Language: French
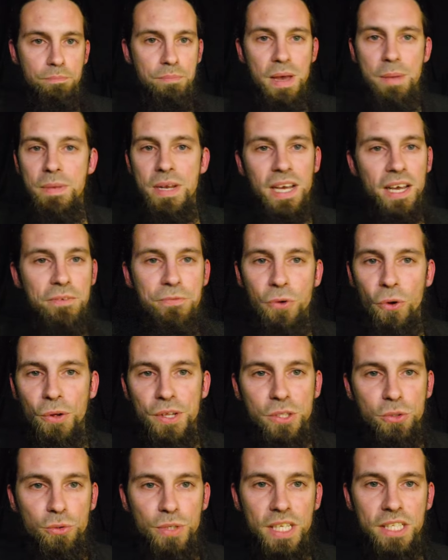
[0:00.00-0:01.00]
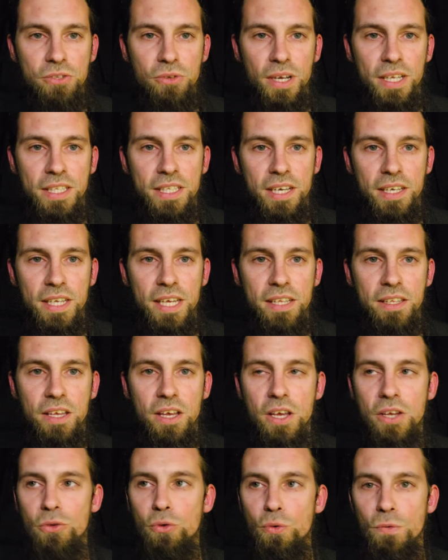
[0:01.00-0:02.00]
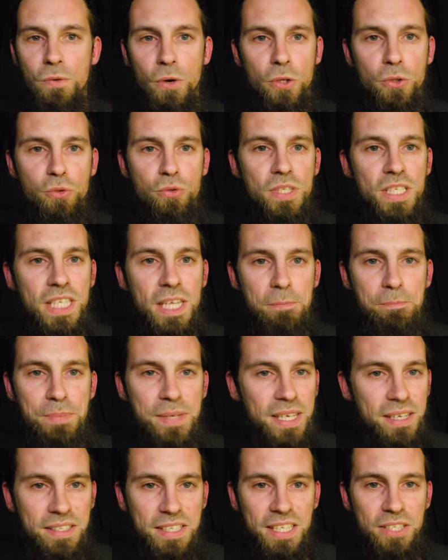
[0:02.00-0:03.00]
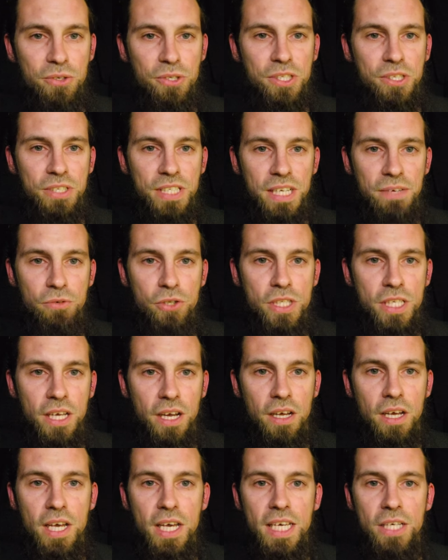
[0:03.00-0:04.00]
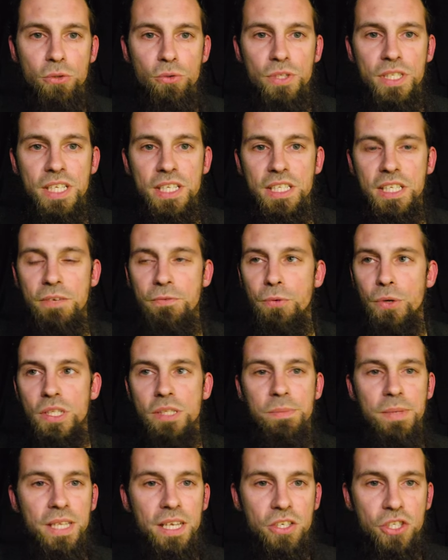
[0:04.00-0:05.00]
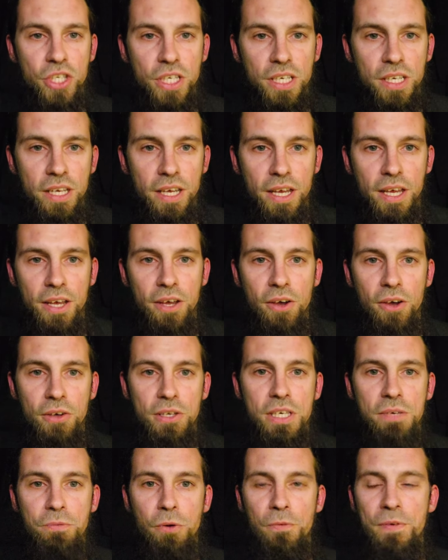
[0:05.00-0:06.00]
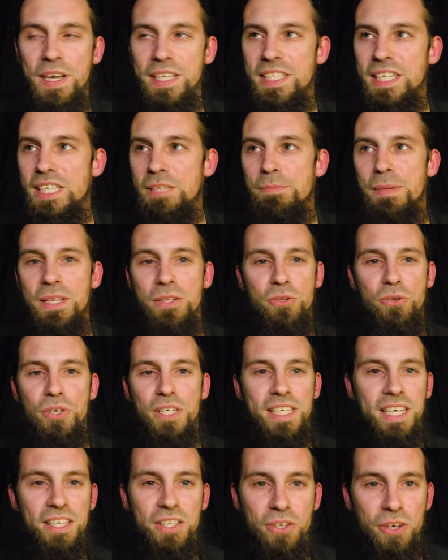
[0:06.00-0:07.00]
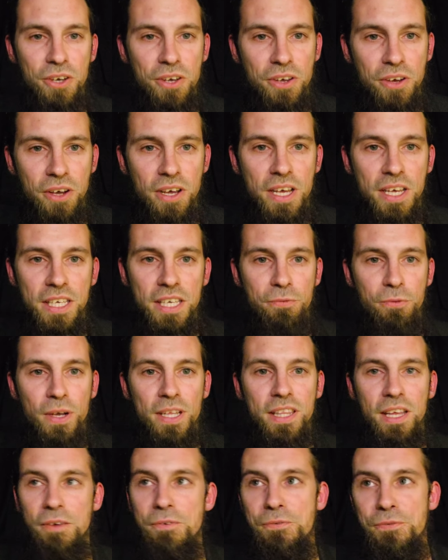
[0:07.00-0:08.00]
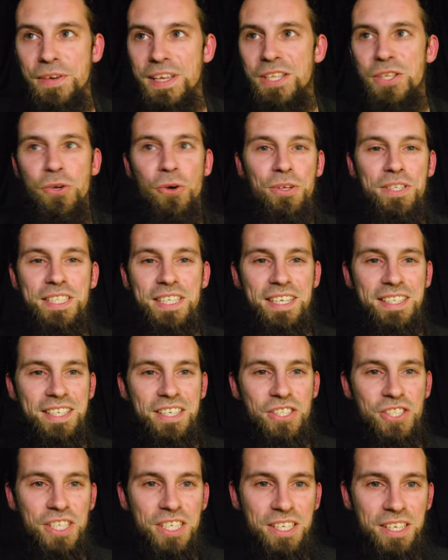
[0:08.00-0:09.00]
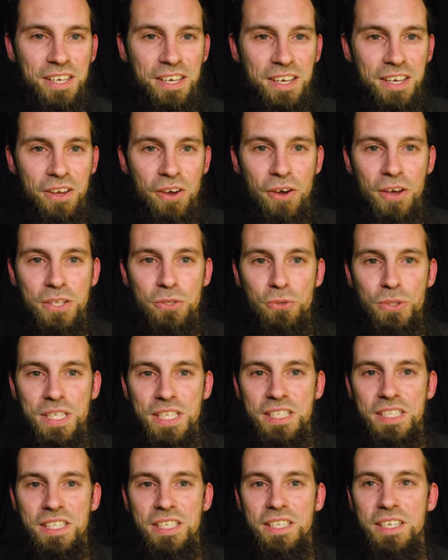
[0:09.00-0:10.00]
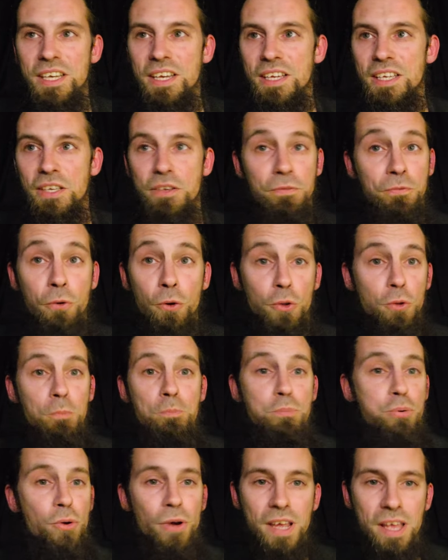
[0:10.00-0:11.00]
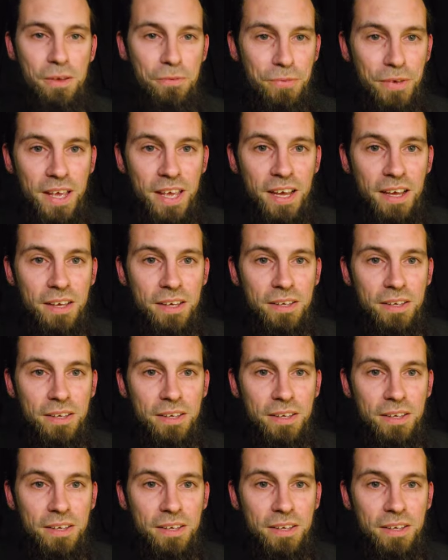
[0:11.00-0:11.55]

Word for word: Même les références qu'on a sur internet nous vendent une idée biaisée de ce que ça veut dire. Ils nous disent qu'il faut se ménager, euh, qu'il faut faire des semaines de 4 heures, qu'il faut être un feignant stratégique, euh, ils nous disent qu'il faut ne plus rien faire.